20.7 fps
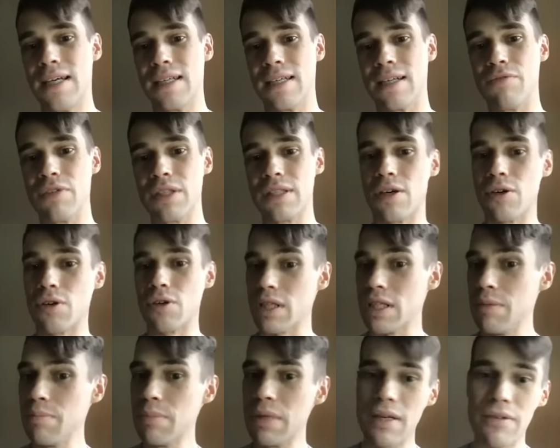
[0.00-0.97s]
dann wird es auch
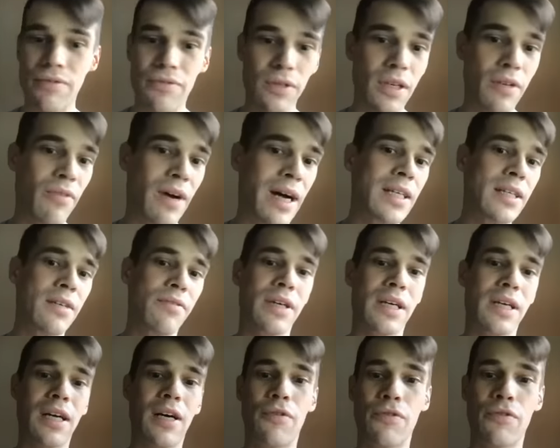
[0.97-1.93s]
immer für einen
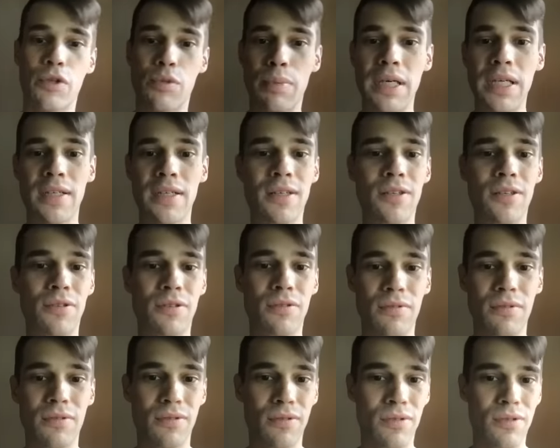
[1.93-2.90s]
Weiterverkauf später
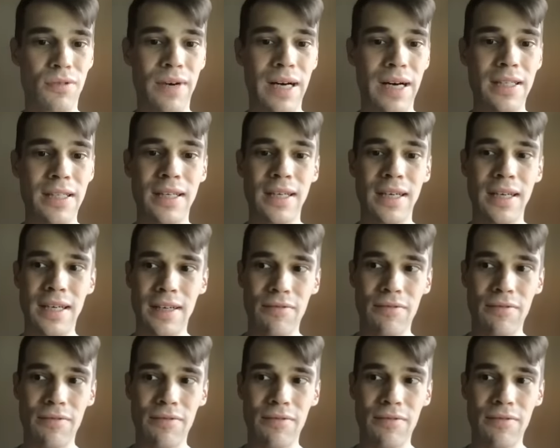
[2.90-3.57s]
und, und so weiter,